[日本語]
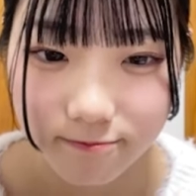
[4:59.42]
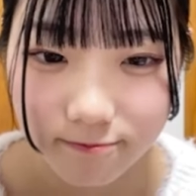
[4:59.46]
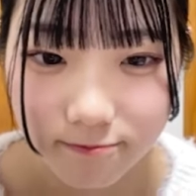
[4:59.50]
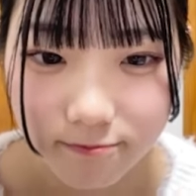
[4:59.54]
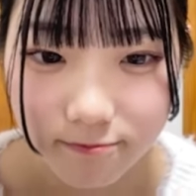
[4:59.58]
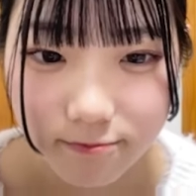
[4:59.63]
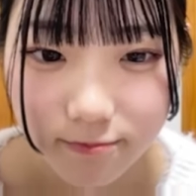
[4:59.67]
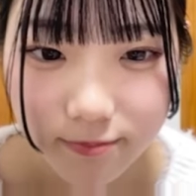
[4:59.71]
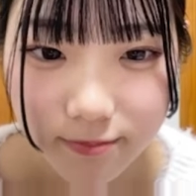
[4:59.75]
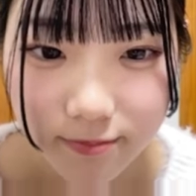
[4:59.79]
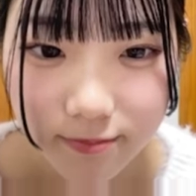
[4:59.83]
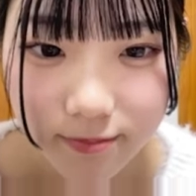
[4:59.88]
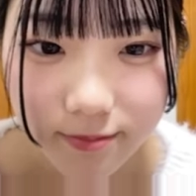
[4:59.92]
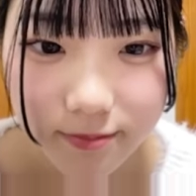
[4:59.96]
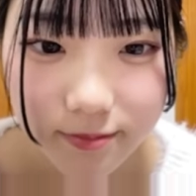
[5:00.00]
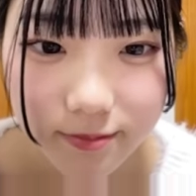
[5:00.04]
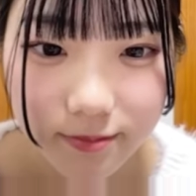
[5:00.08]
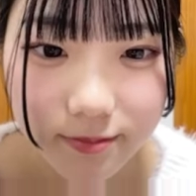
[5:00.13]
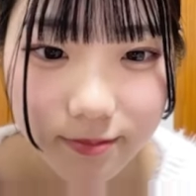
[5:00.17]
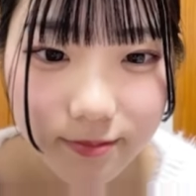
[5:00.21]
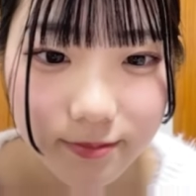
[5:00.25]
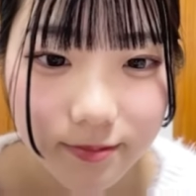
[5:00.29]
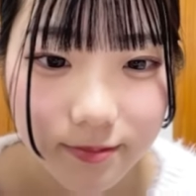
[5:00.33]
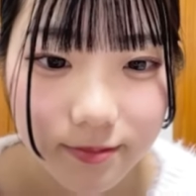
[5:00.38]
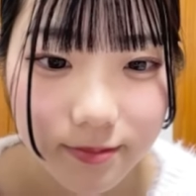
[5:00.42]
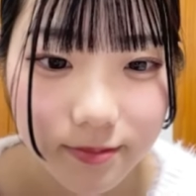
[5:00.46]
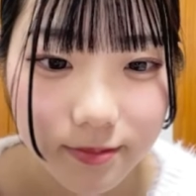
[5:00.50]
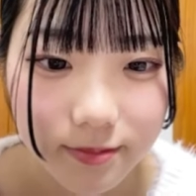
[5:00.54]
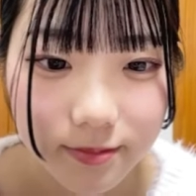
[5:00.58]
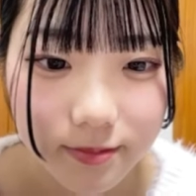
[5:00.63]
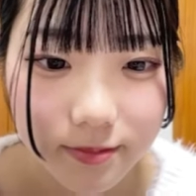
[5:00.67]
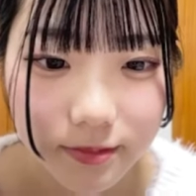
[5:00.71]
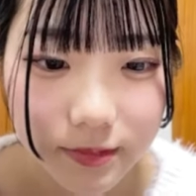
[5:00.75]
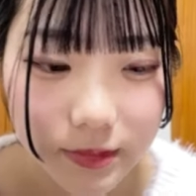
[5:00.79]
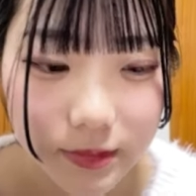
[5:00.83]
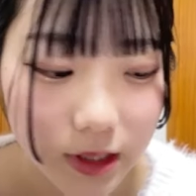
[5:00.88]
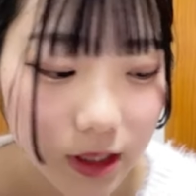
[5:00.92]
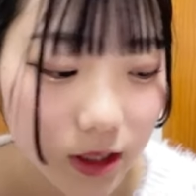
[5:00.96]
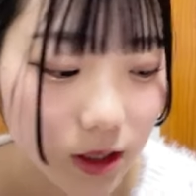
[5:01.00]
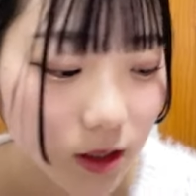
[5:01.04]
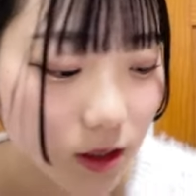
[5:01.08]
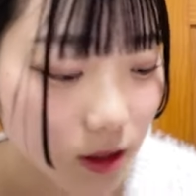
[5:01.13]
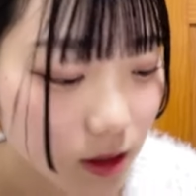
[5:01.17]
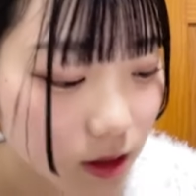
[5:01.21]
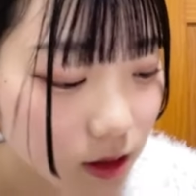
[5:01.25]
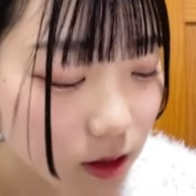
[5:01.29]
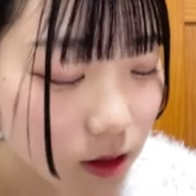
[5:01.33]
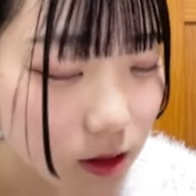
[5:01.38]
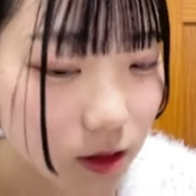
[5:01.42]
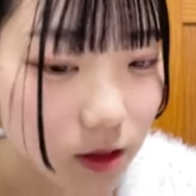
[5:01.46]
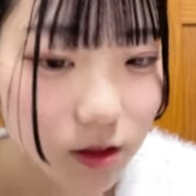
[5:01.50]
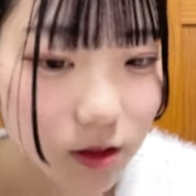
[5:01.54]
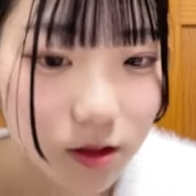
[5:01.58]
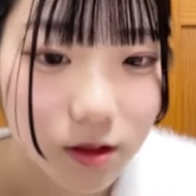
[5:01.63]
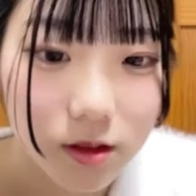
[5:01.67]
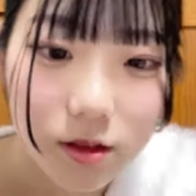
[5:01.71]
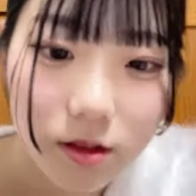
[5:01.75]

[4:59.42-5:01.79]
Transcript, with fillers: うだから